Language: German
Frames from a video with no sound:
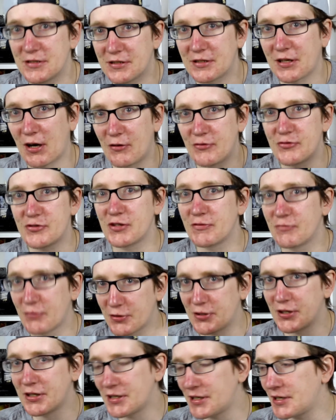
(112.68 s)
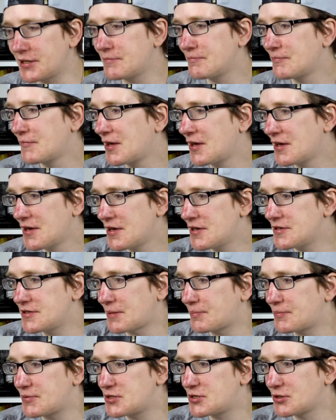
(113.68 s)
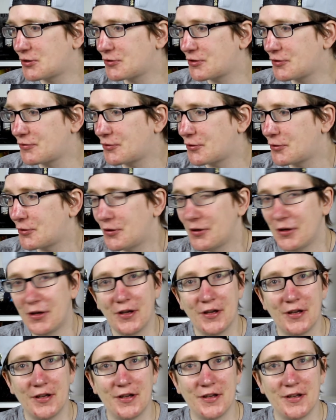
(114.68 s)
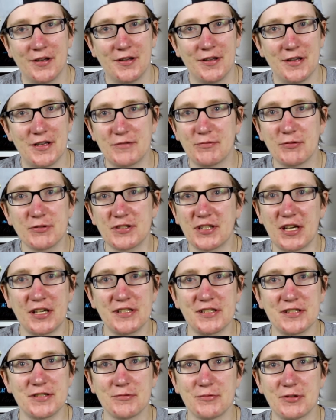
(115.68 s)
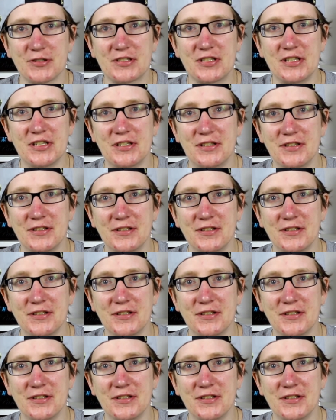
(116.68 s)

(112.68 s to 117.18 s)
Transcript: drauf steht, wo es hingeht, ich habe die Schnauze voll. Ich wusste gar nicht, dass sowas geht.